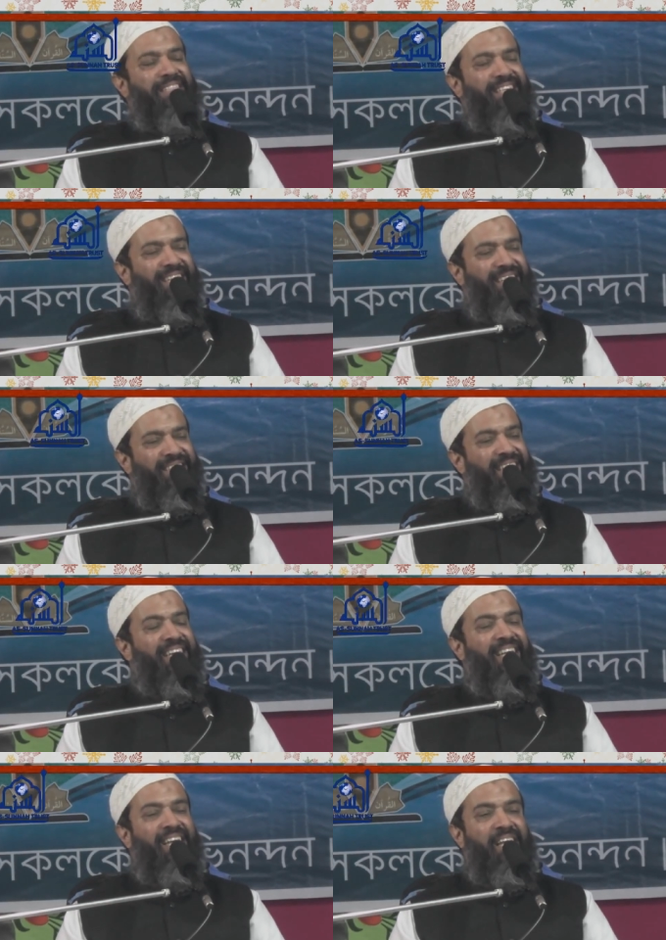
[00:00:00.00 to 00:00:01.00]
আছে তো
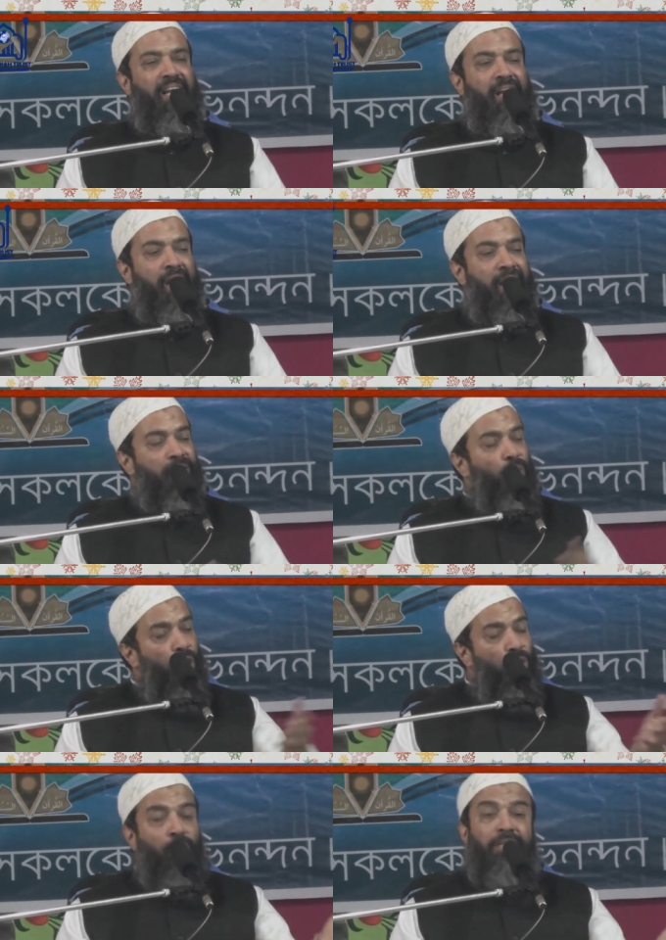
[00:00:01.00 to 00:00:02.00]
কি তো
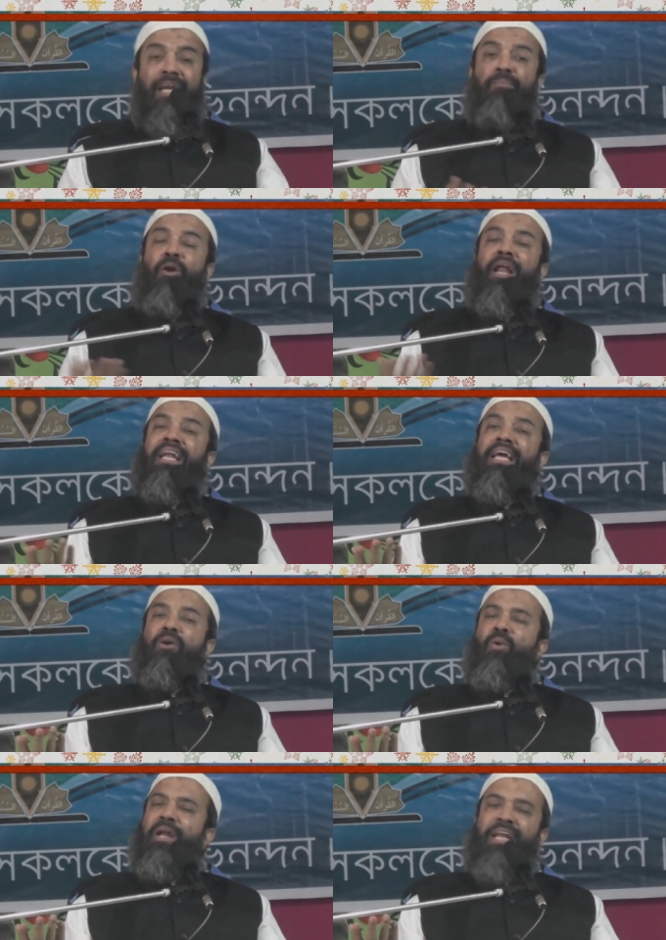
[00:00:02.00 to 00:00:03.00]
ওই লোকটা বলা নেই
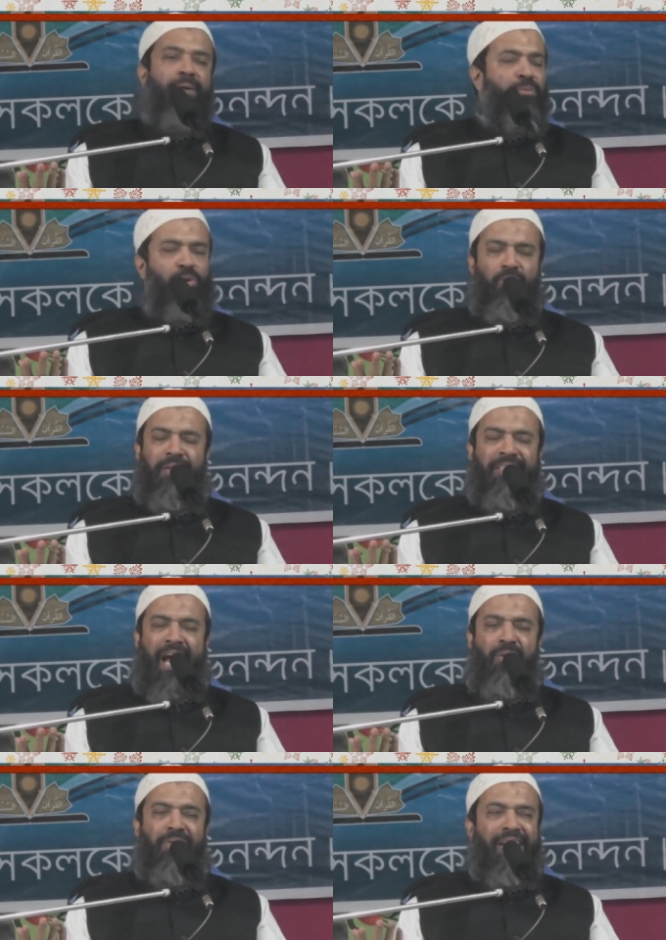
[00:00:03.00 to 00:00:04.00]
কোয়া নেই আমি কোন সময়
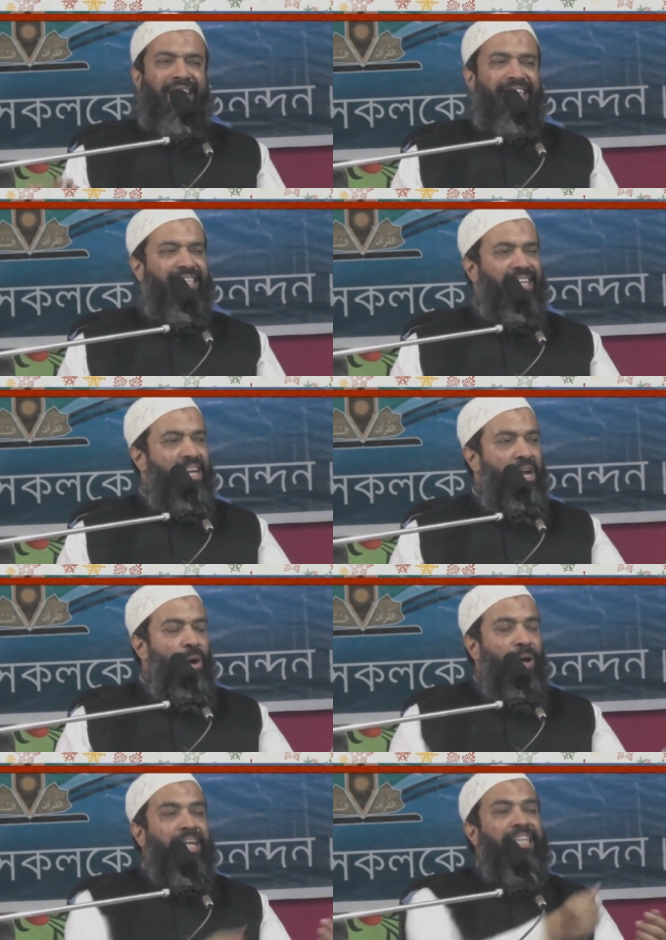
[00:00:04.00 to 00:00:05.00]
যাইনি তার কাছে
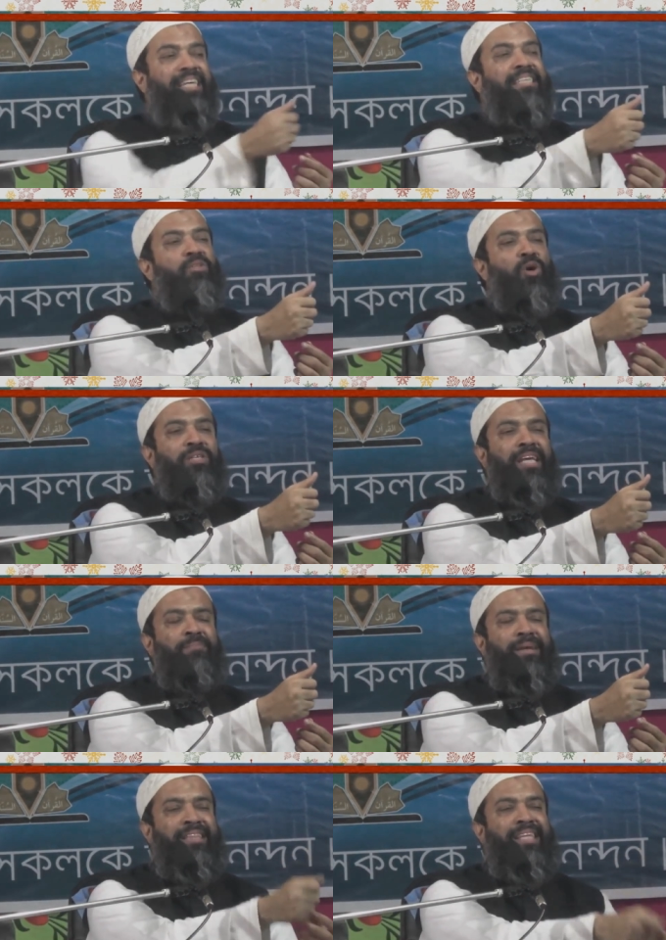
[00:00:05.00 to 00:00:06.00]
হঠাৎ একদিন দরজায়
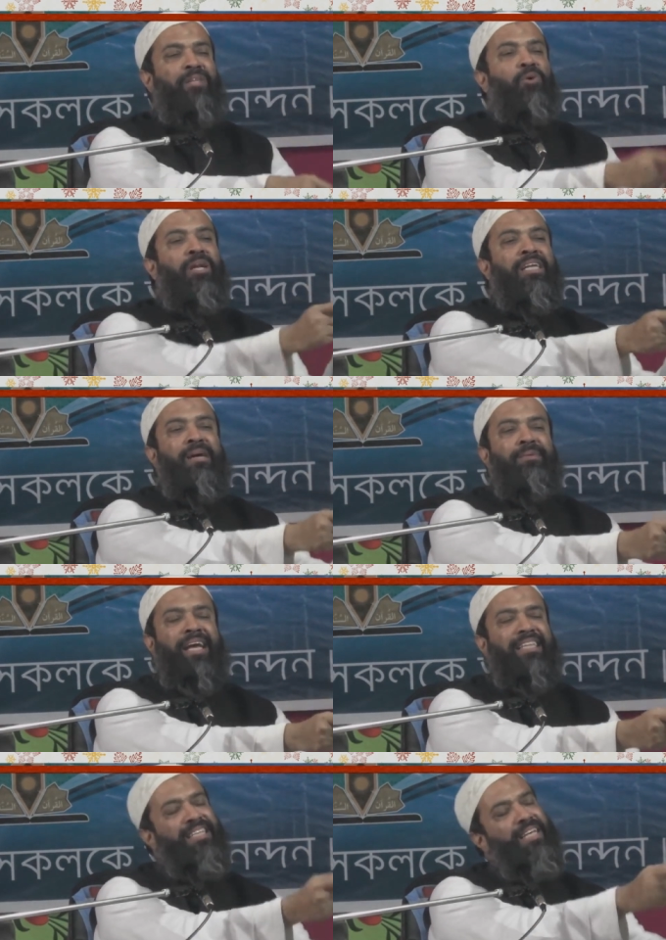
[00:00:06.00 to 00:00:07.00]
বেল দিয়ে দলিলটা আমার
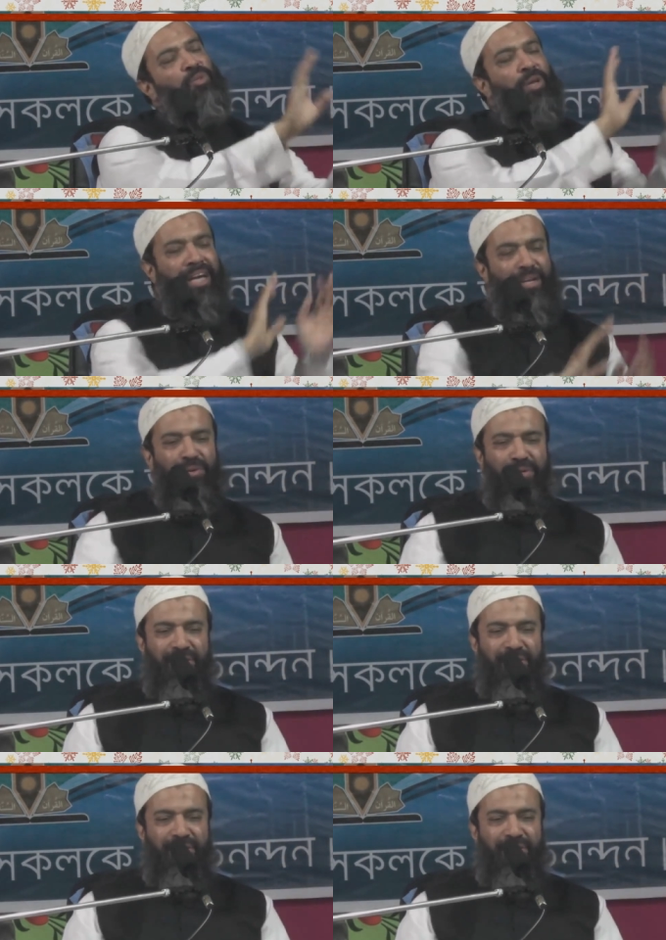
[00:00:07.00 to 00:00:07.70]
হাতে দিয়ে চলে গেল